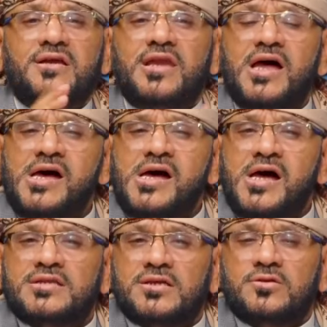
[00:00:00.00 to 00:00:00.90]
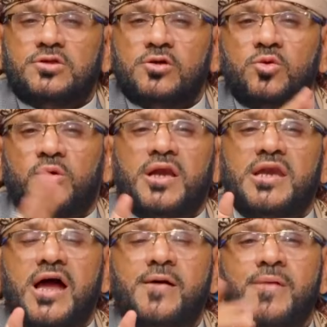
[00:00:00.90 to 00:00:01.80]
لا تذوق
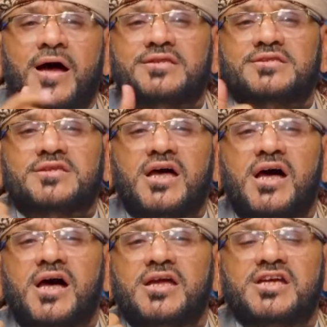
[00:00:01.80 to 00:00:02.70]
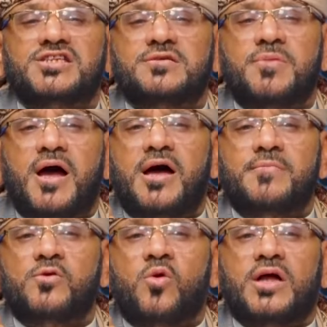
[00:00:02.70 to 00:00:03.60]
اللحم حتى يشبع
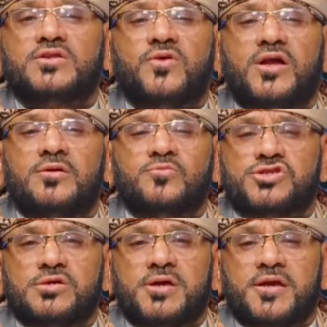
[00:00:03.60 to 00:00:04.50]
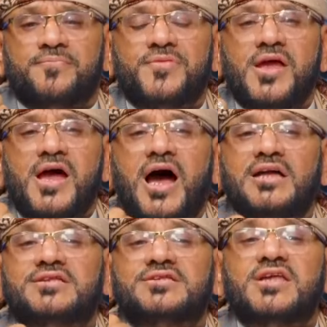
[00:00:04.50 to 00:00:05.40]
منه أطفال المسلمين
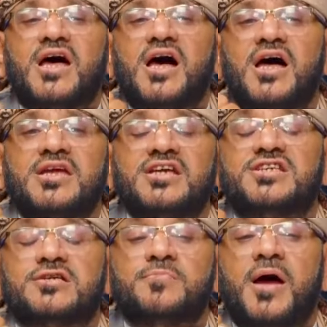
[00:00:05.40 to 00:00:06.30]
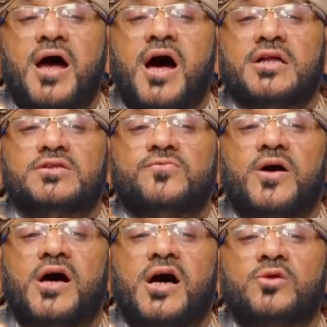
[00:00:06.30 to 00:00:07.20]
حتى يشبع
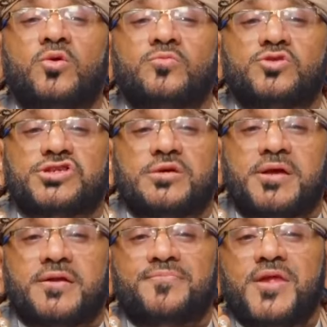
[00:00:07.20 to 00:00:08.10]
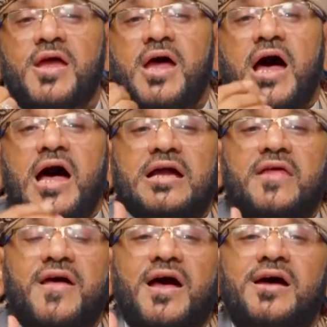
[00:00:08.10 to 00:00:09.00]
أطفال المسلمين
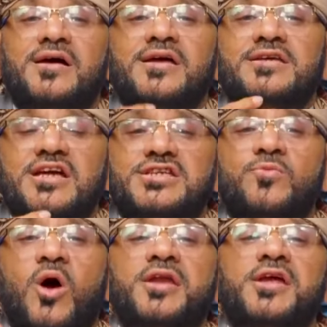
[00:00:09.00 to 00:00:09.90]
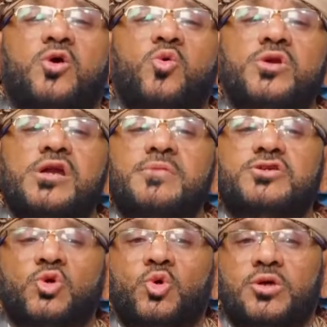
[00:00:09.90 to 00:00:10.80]
هكذا يجب أن يكون
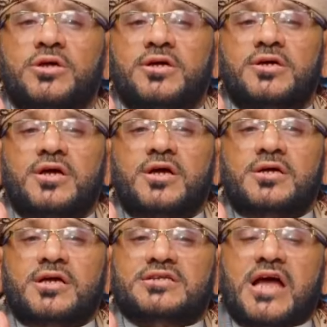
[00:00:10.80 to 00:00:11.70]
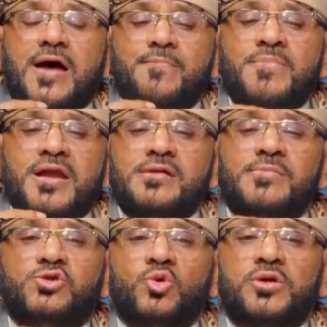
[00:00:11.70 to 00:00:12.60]
المسؤول يتحمل
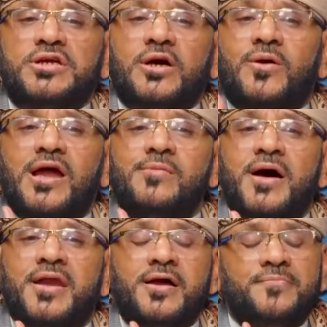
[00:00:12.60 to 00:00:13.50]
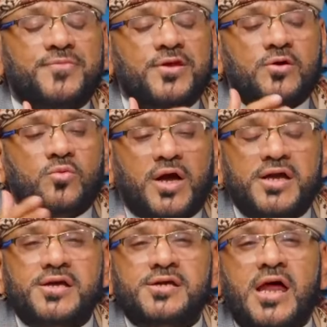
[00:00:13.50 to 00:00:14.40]
المسؤولية والأمانة
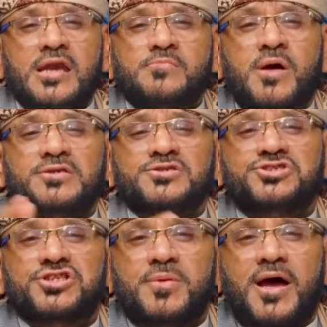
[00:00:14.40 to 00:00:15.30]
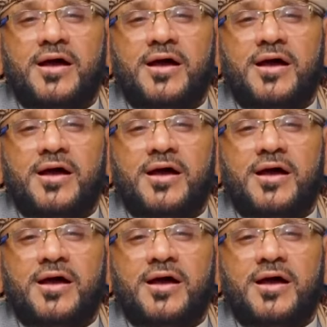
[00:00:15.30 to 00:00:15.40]
وإن المنصب